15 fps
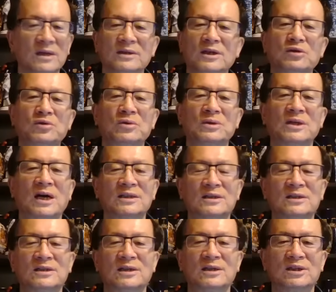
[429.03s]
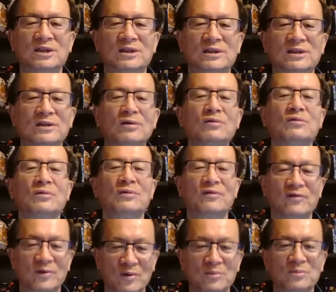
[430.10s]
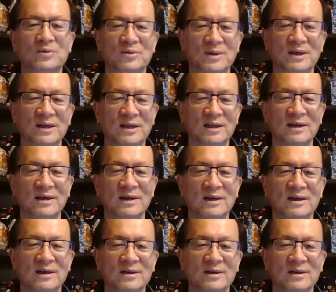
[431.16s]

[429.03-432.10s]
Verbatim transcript: 也就是说，他是这个事后公布出来的。